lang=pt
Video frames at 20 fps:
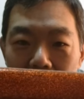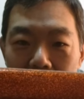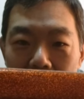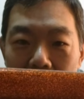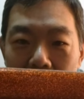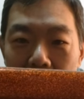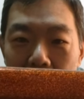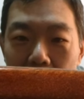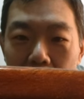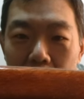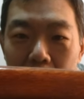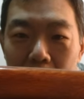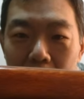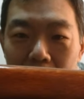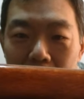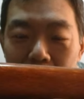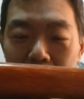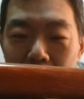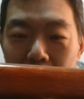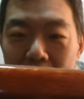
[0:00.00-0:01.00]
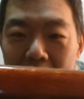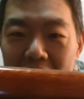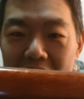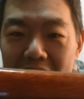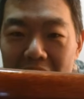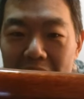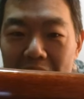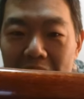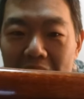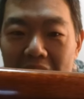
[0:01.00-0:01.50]
marrom toda
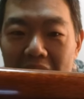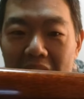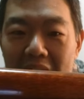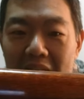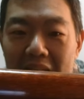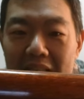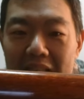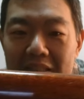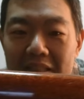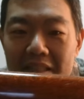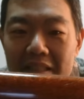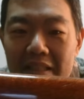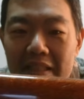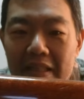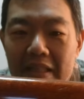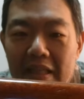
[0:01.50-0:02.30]
trabalhada